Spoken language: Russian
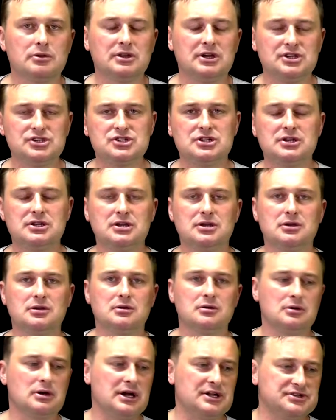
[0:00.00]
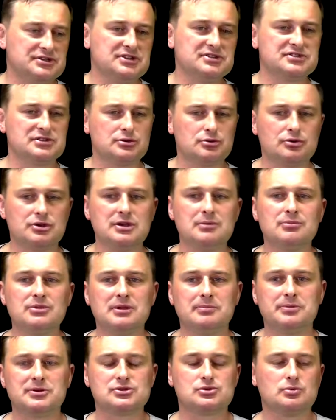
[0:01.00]
начали один за другим
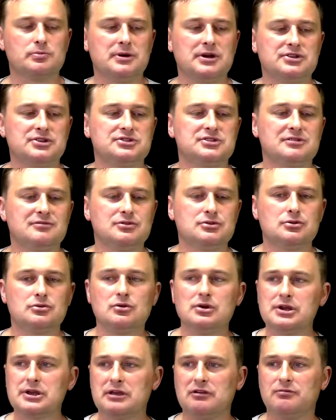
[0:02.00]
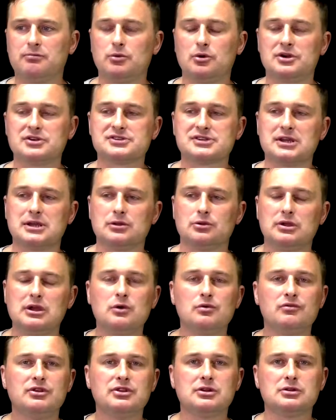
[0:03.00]
мне поступать эти видеоролики в поиске, но
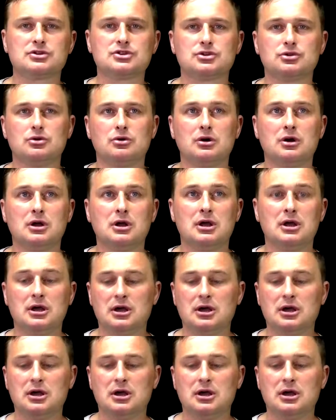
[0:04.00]
я увидел, что